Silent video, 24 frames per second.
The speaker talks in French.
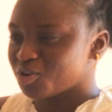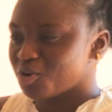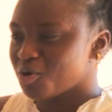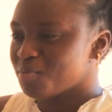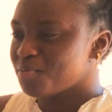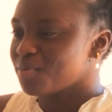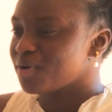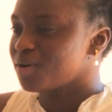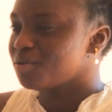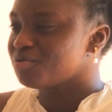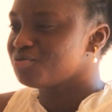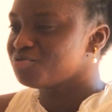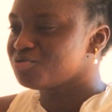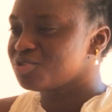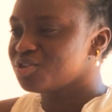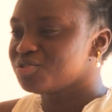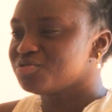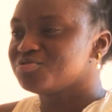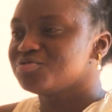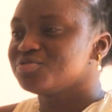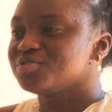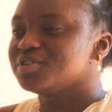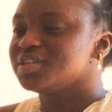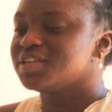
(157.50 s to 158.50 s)
Comment
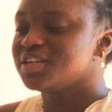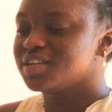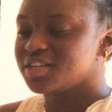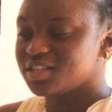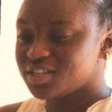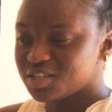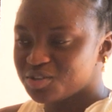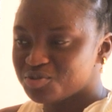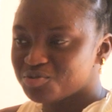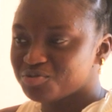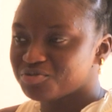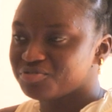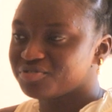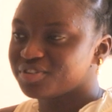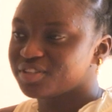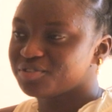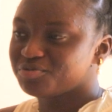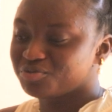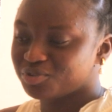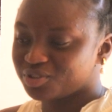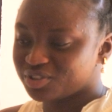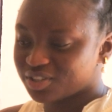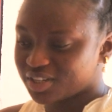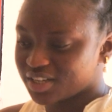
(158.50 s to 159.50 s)
voulez-vous innover
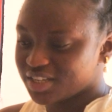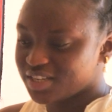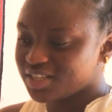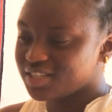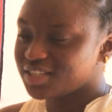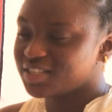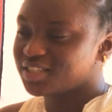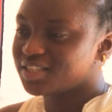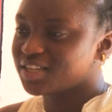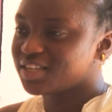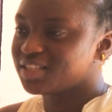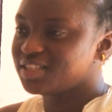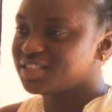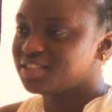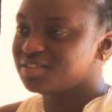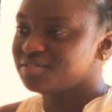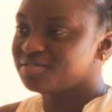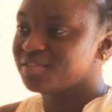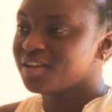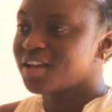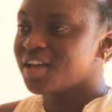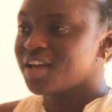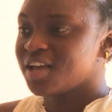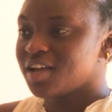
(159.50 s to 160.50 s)
votre initiative
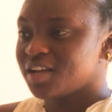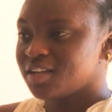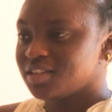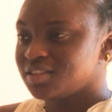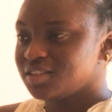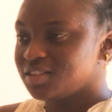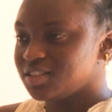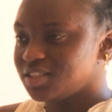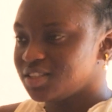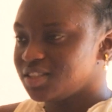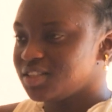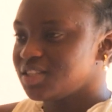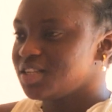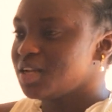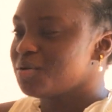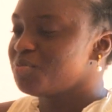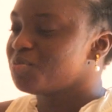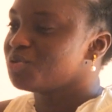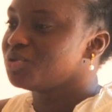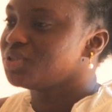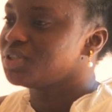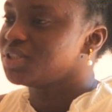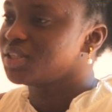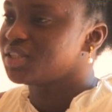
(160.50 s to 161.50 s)
d'ici les
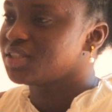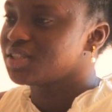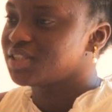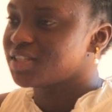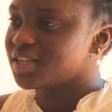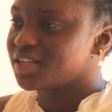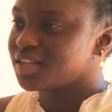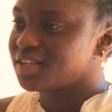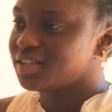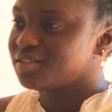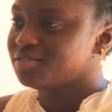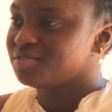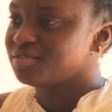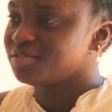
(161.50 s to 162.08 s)
prochaines années